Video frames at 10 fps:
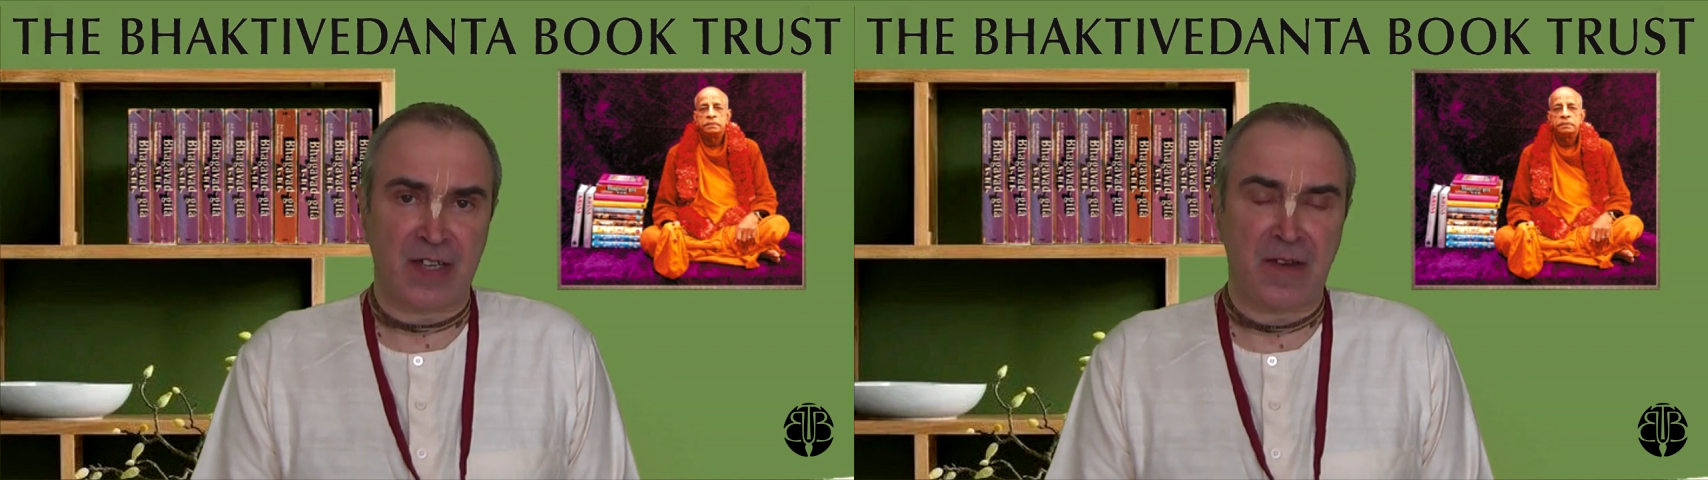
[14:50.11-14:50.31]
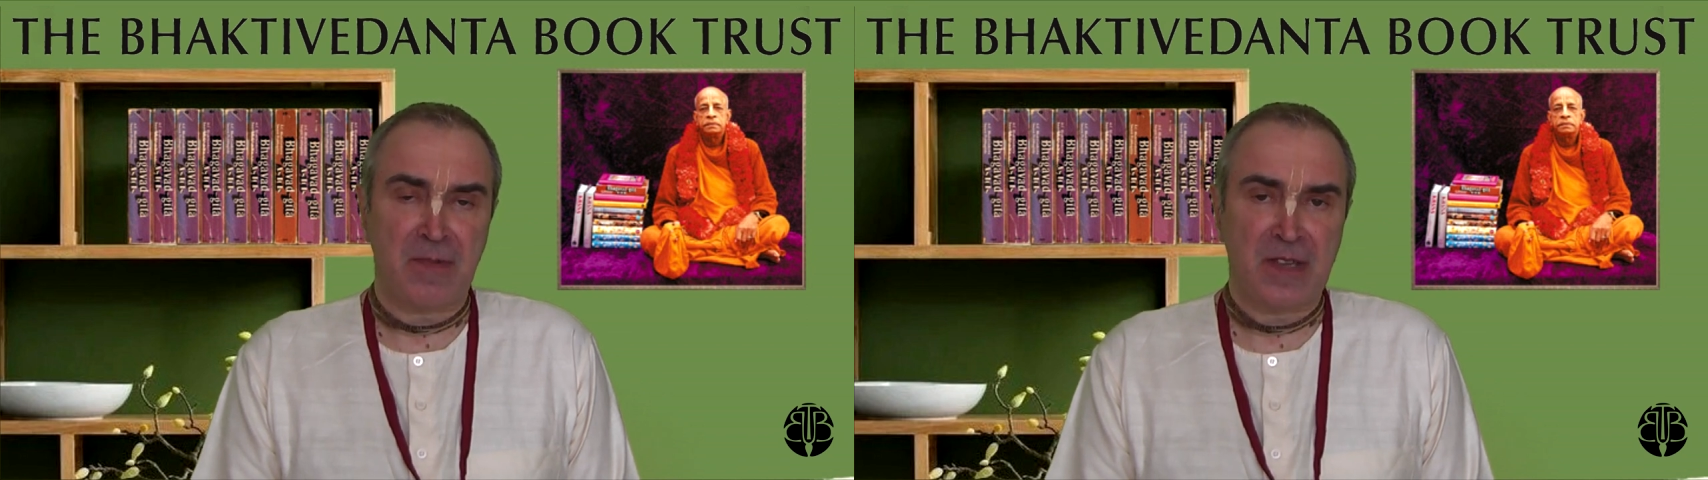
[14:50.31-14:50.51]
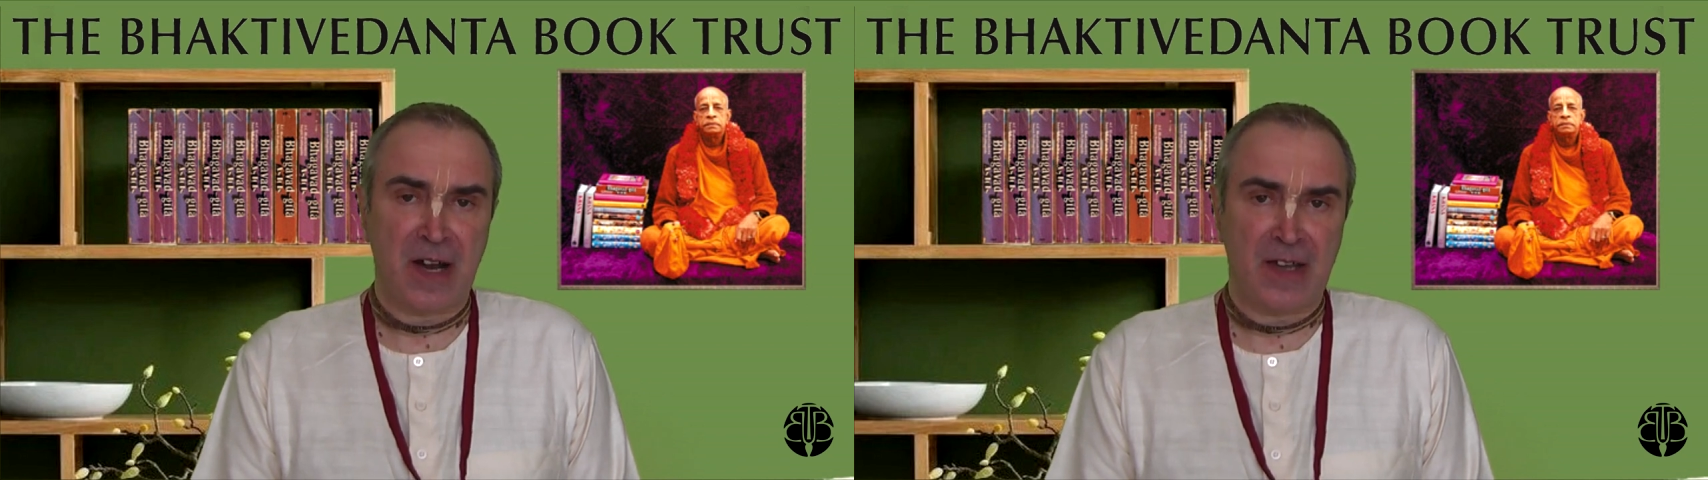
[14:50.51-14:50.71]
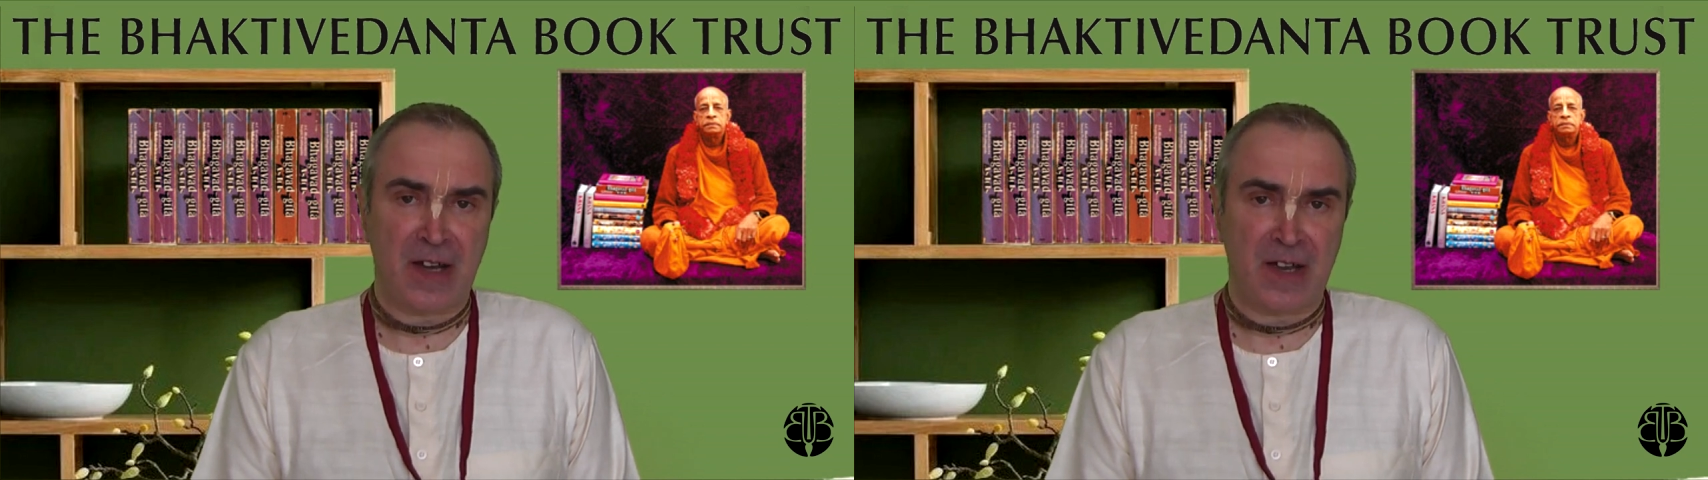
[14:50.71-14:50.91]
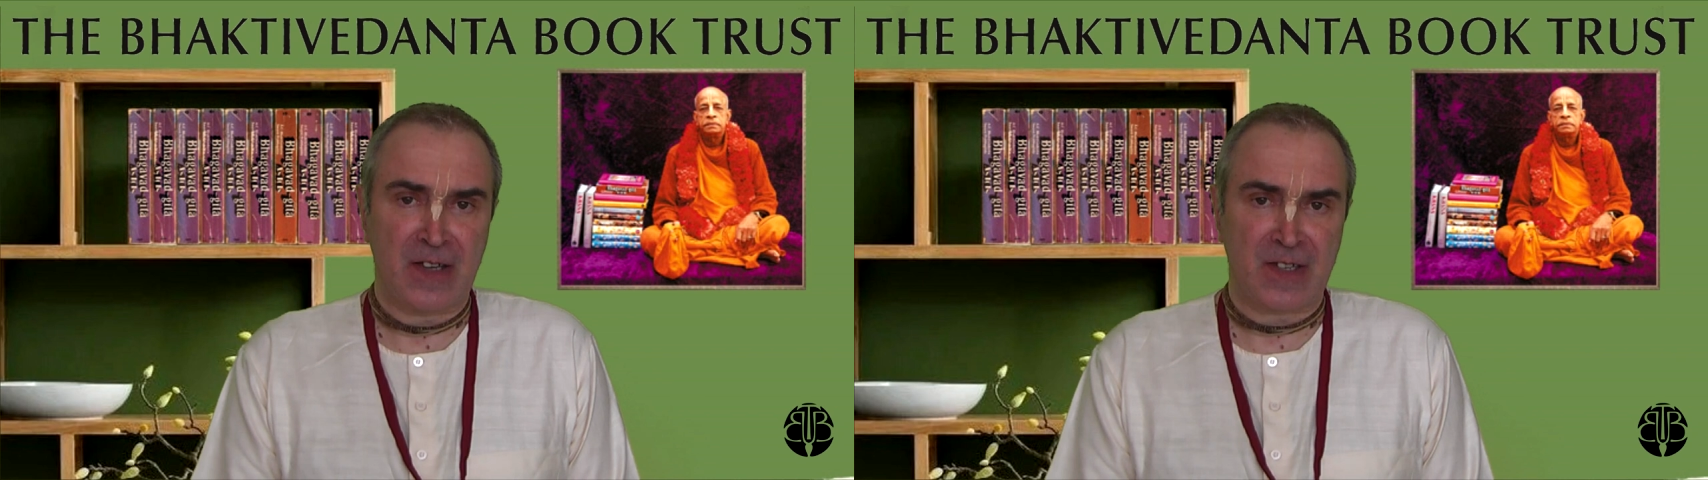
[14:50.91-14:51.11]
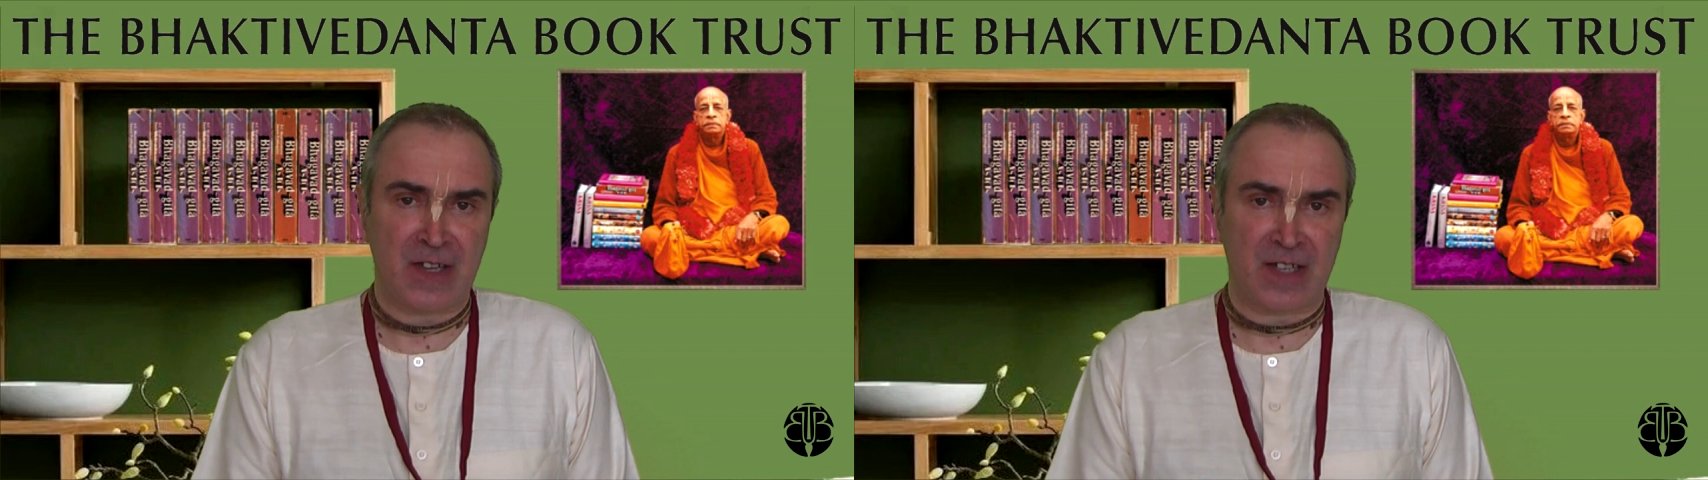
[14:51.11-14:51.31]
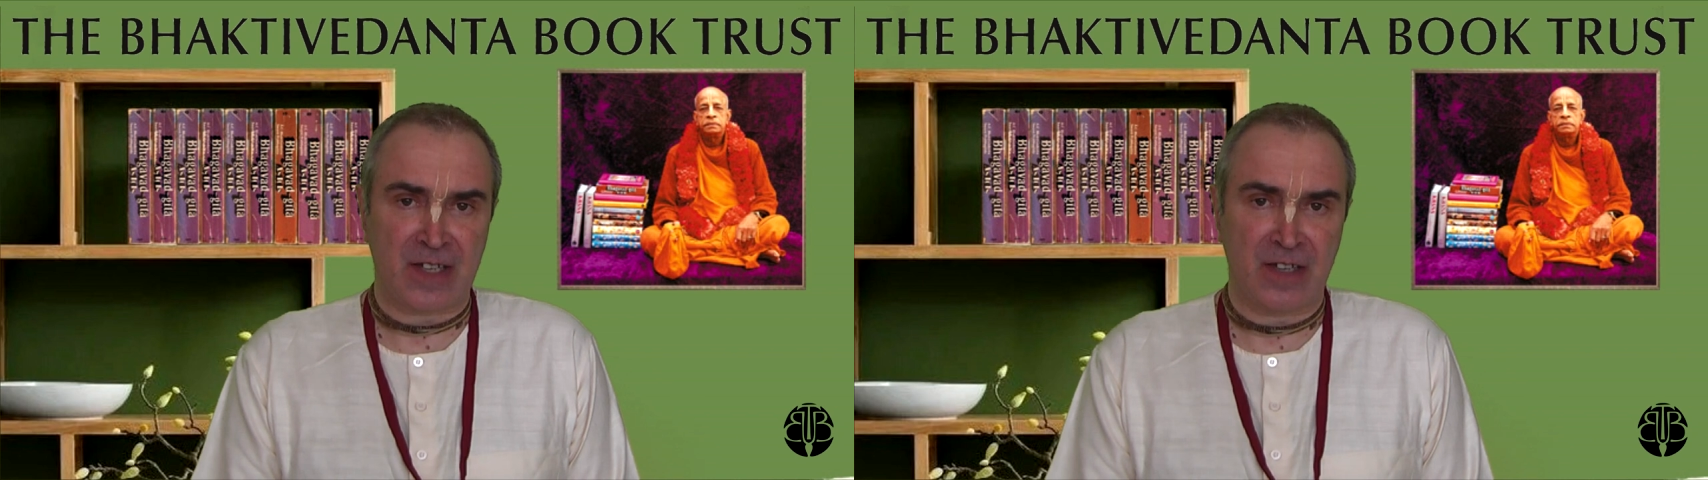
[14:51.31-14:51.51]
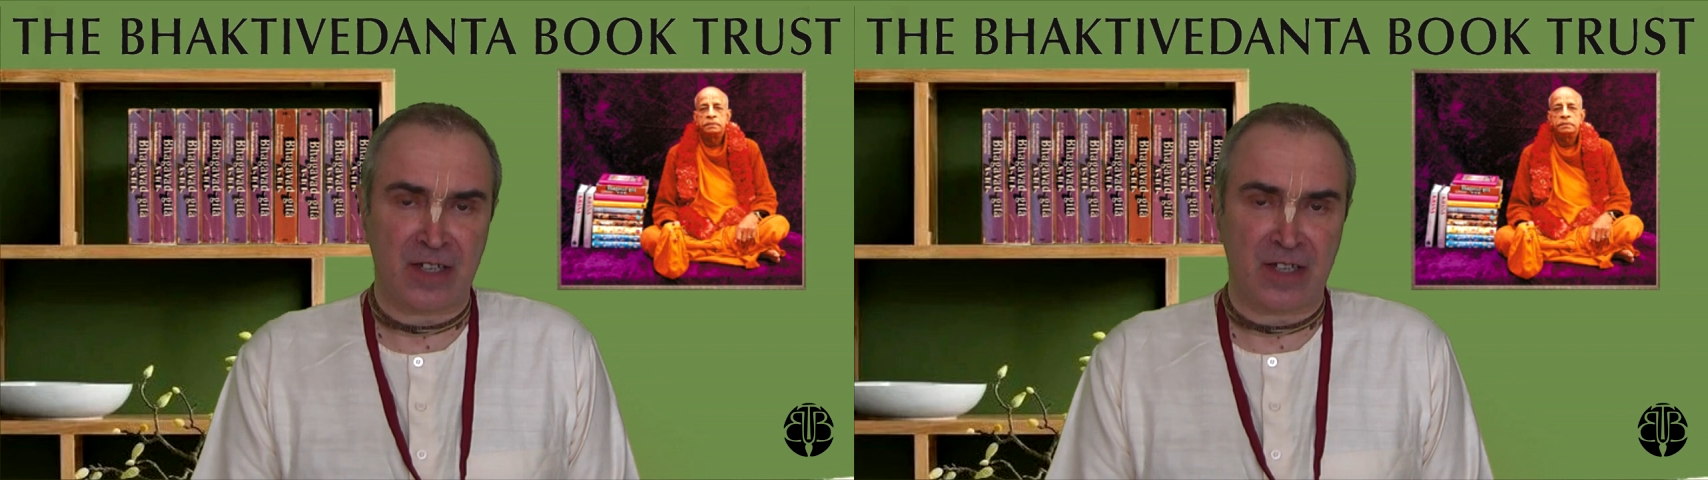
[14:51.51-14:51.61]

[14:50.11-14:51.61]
криминальной организацией,